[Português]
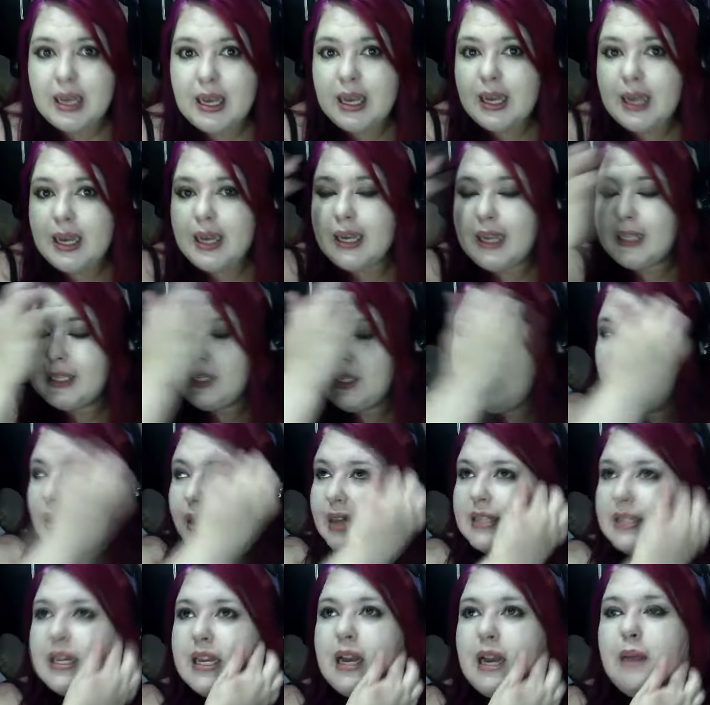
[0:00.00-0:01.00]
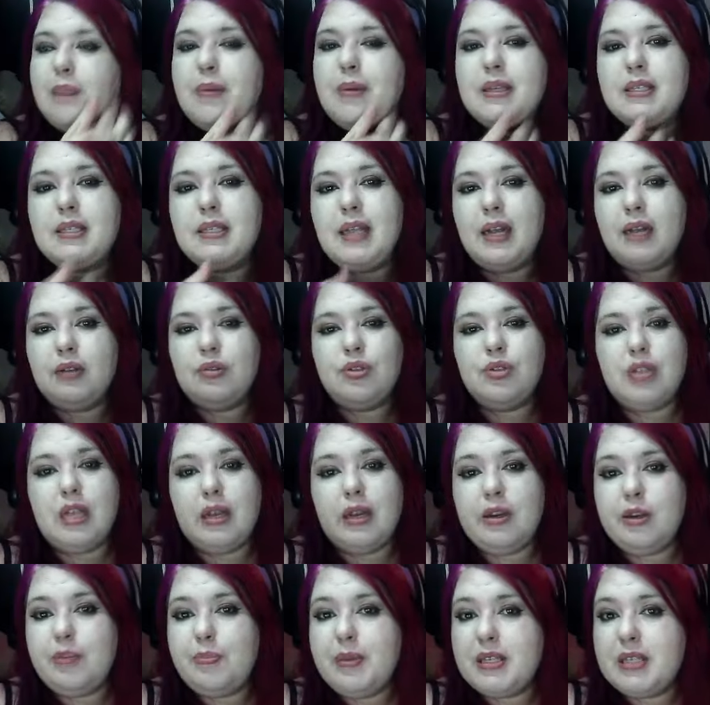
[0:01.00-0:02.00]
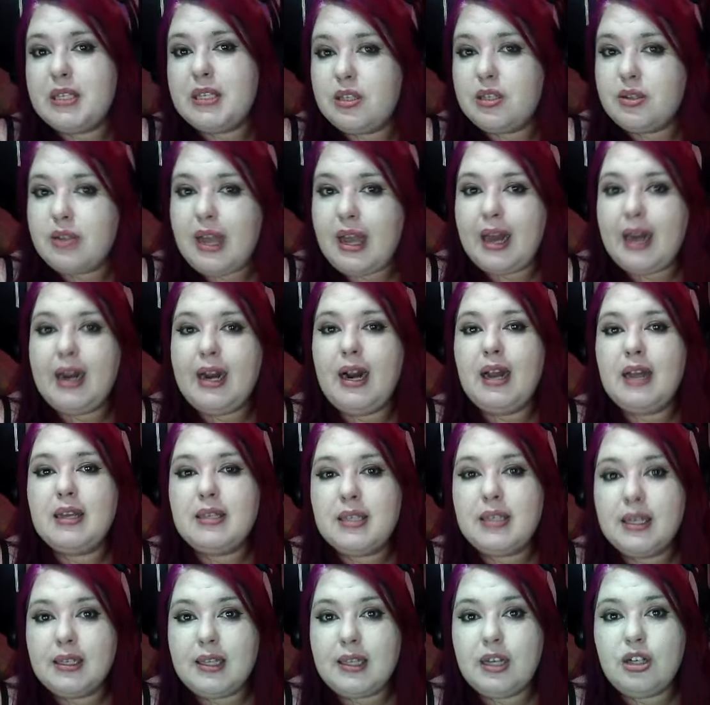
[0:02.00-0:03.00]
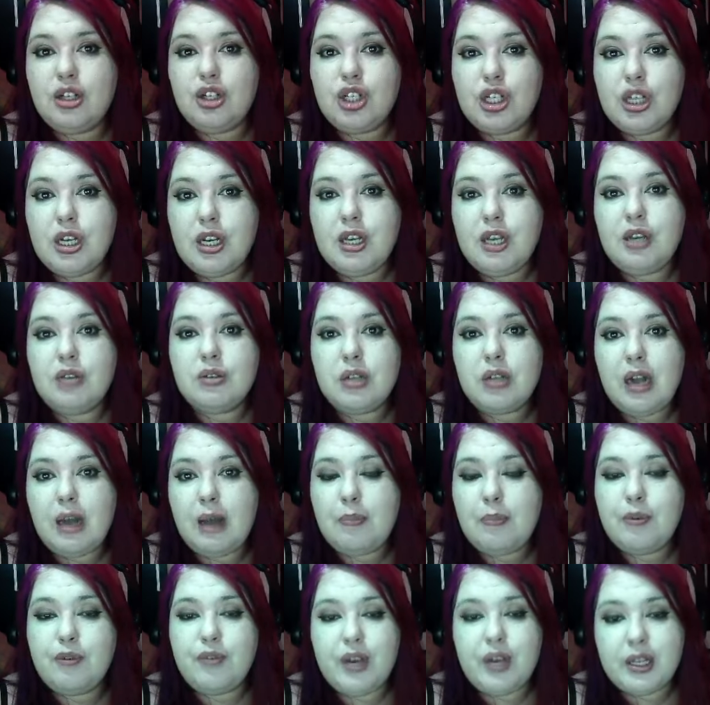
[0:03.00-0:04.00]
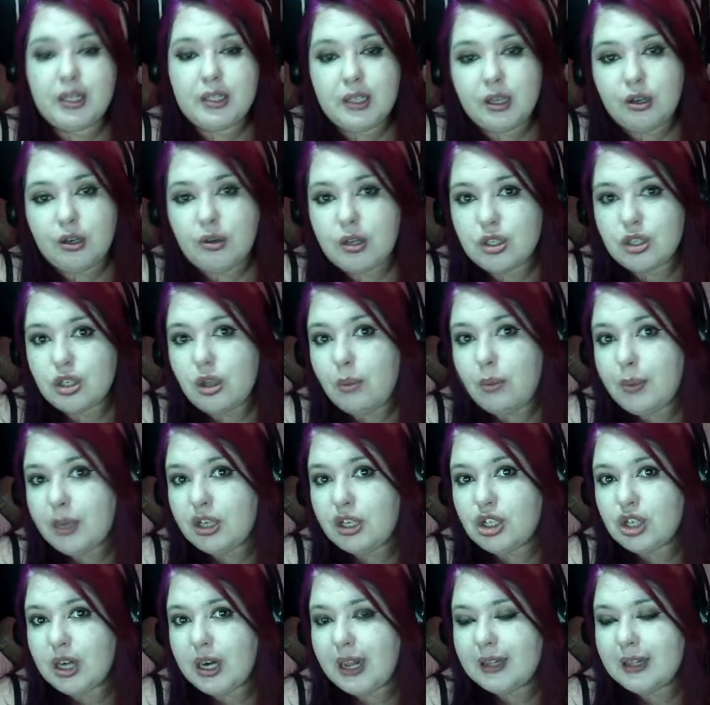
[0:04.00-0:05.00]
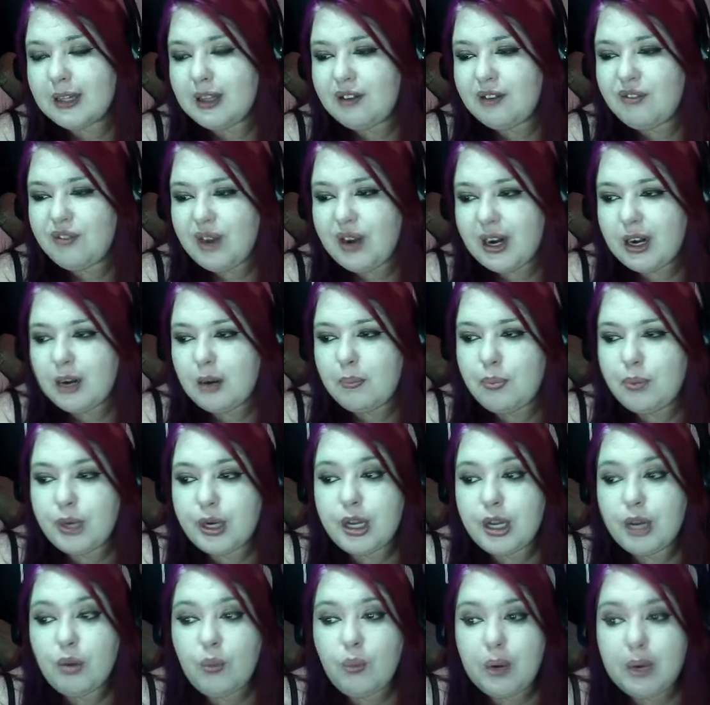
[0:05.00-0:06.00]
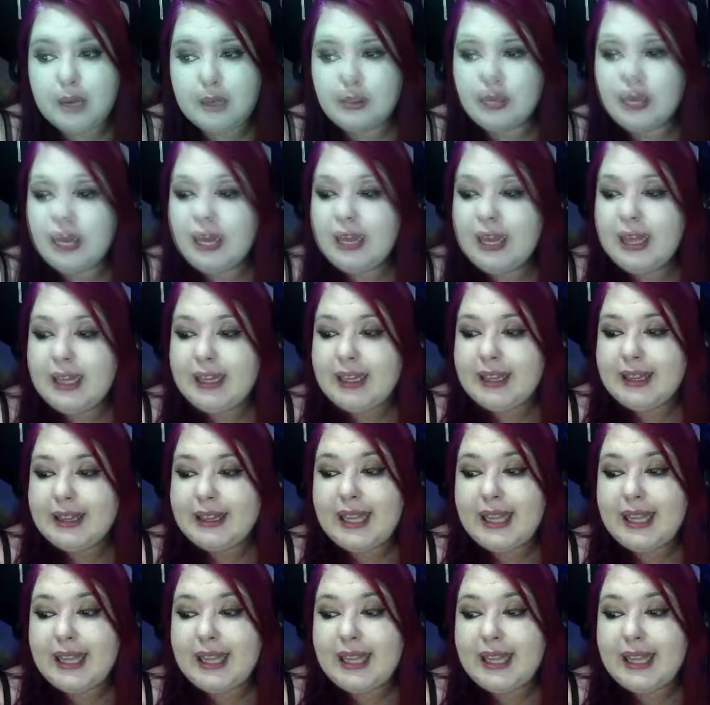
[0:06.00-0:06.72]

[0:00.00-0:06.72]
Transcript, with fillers: Então essa capacidade dos NPCs ficarem lá sentadinhos, lá aproveitando, é somente na taverna por enquanto, tá?